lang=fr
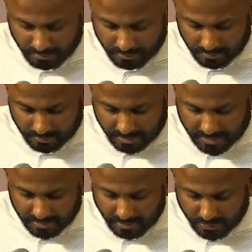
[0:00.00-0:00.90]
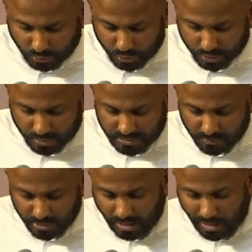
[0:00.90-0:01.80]
quoi Qui est dans la
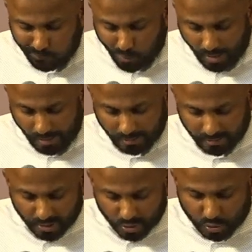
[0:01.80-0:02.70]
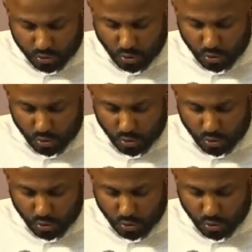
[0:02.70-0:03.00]
cruche ne diminuera point